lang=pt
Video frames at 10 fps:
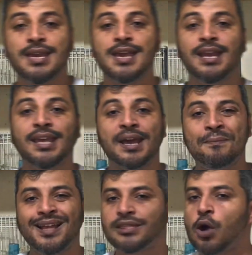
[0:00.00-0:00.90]
E ele queria
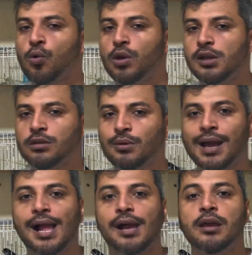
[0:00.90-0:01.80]
matar o coleiro do
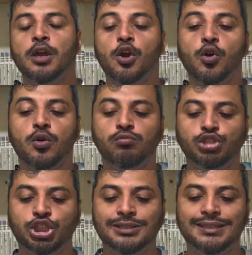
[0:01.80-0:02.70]
cara.
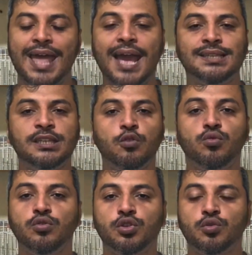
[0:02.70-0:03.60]
Uns 10
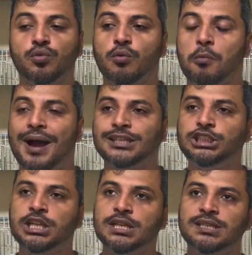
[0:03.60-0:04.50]
segundos o, o magia